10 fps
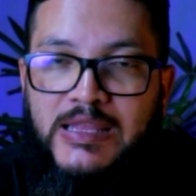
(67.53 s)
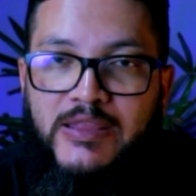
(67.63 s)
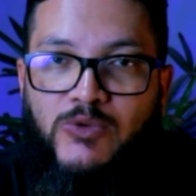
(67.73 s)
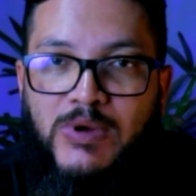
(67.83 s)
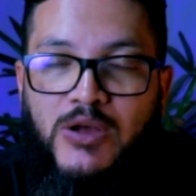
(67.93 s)

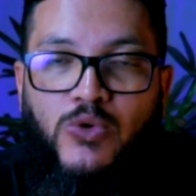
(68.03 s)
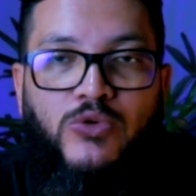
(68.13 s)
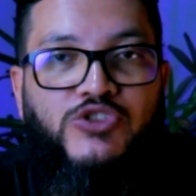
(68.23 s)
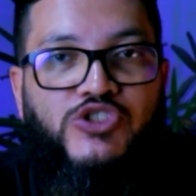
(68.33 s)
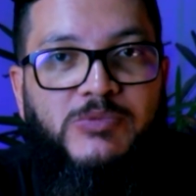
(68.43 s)
ter uma
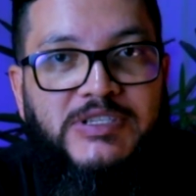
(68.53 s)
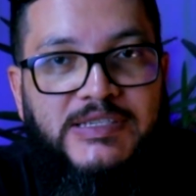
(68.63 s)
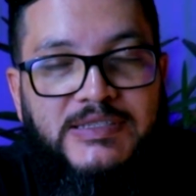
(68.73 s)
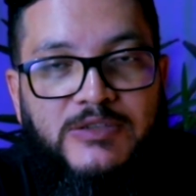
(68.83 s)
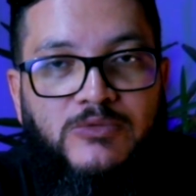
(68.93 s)

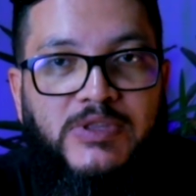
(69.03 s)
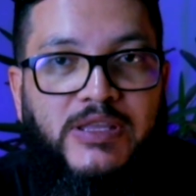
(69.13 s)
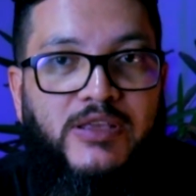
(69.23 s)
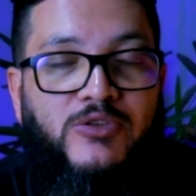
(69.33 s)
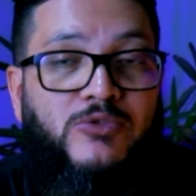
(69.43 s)
otimização
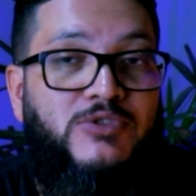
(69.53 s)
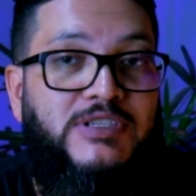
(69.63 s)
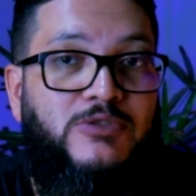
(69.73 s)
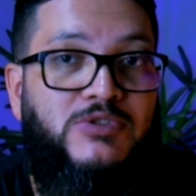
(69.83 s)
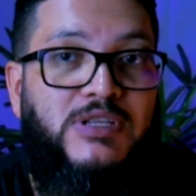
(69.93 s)
dentro dos
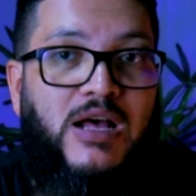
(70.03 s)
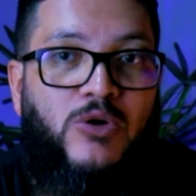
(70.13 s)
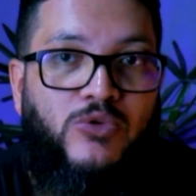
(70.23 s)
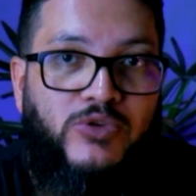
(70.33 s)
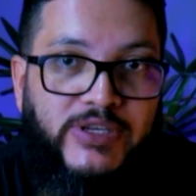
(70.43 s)
seus
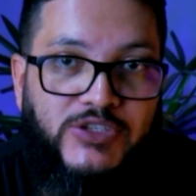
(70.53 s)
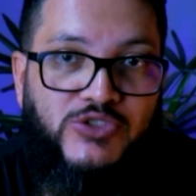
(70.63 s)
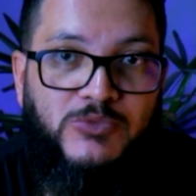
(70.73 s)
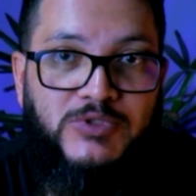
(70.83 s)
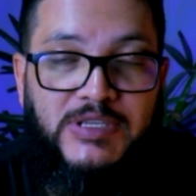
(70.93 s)

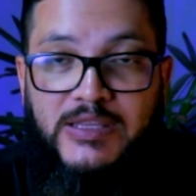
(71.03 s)
algoritmos.